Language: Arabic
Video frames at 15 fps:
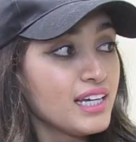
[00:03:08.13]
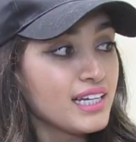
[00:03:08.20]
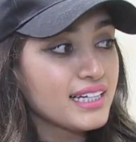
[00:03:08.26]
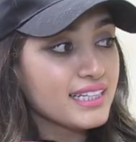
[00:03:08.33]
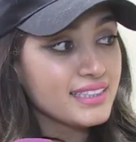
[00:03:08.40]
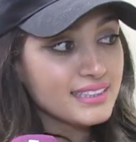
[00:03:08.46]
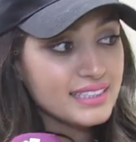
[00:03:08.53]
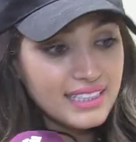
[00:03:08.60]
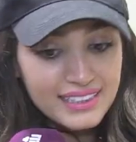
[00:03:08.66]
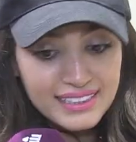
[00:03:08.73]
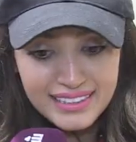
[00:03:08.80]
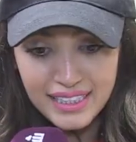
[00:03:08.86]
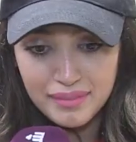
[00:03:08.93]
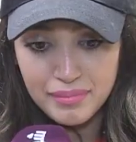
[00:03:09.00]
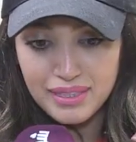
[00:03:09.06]
لكن
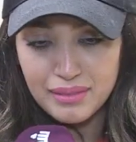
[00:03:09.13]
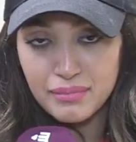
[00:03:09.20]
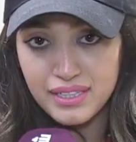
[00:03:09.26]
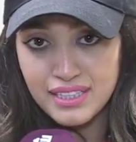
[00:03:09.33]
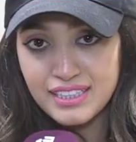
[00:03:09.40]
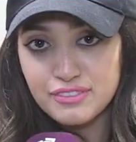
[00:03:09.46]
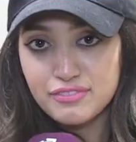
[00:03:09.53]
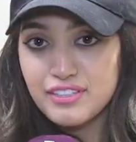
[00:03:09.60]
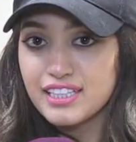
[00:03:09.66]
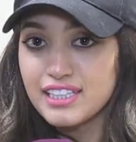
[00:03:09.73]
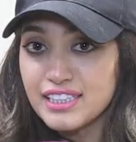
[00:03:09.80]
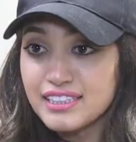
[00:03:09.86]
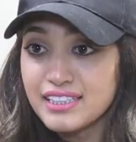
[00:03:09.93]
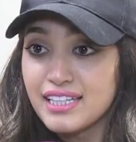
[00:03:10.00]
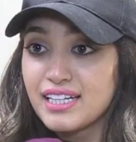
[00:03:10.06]
الانسان بعض المرات فعلا